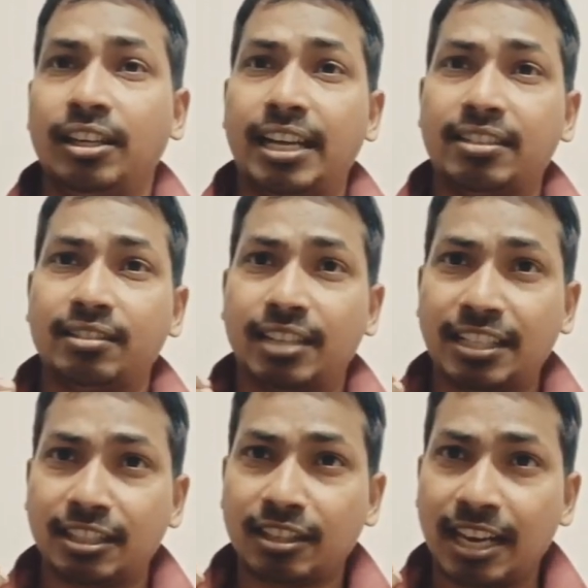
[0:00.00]

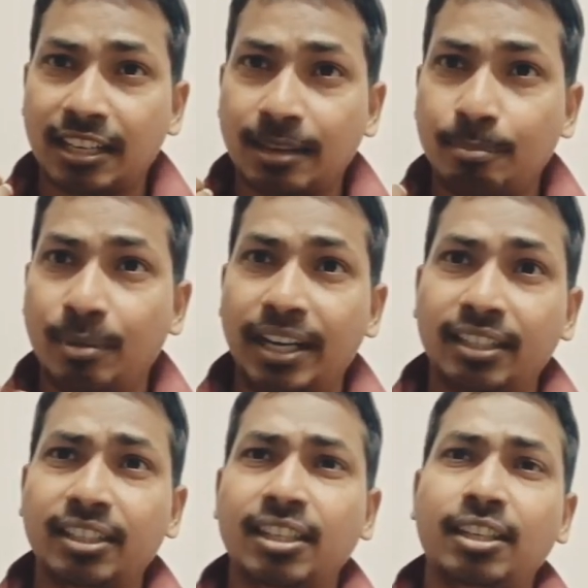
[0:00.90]
राशिद खान का
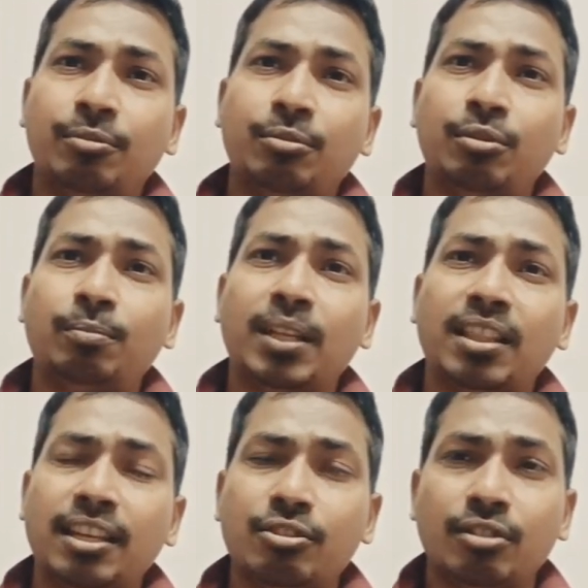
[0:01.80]
बैटिंग है वो
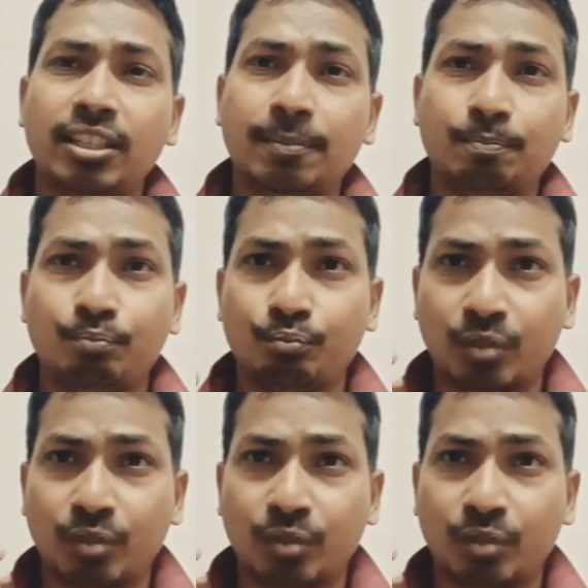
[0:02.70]
बंदा जो है जब